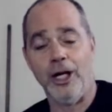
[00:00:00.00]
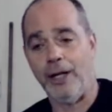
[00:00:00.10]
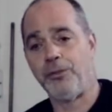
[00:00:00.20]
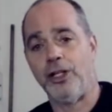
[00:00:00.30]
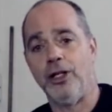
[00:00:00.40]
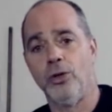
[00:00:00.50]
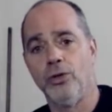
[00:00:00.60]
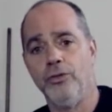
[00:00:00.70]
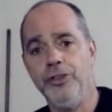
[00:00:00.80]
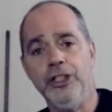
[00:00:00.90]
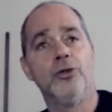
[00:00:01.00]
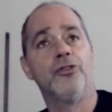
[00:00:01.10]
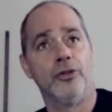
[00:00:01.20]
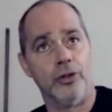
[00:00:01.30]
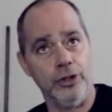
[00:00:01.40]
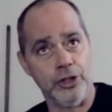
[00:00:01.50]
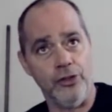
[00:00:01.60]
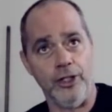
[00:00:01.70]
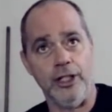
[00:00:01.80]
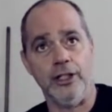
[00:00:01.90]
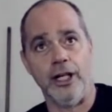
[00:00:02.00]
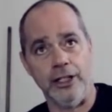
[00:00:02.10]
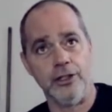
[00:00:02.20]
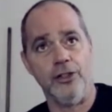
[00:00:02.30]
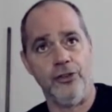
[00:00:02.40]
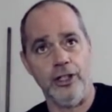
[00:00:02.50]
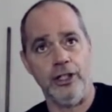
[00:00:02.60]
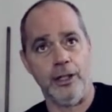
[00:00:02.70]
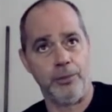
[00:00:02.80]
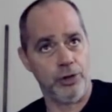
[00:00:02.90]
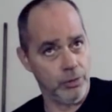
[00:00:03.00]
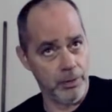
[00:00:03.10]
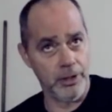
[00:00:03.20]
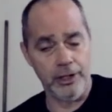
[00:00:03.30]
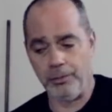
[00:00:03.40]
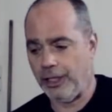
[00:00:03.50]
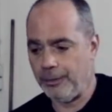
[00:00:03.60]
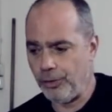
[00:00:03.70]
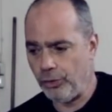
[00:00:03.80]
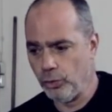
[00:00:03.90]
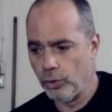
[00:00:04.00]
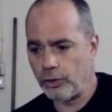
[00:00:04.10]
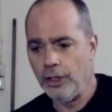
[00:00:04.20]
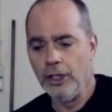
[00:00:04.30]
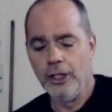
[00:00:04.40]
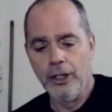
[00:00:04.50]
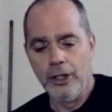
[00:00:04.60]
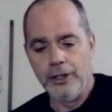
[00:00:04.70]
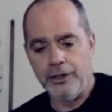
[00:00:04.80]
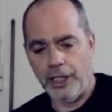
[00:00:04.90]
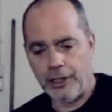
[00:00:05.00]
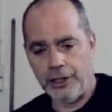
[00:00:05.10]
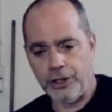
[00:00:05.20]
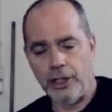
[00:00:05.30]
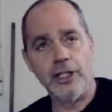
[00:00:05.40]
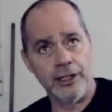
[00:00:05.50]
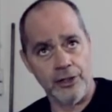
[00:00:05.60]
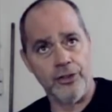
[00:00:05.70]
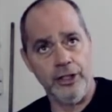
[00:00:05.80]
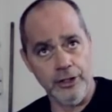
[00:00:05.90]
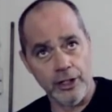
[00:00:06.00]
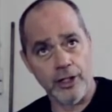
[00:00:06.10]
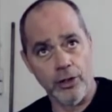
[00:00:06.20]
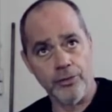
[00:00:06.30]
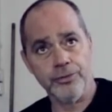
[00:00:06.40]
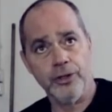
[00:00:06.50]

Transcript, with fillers: habe dann auch Videos von euch gesehen, Rennen gesehen, habe ich auch mal bei einem Rennen besucht der kriegt einen anderen Zylinder drauf,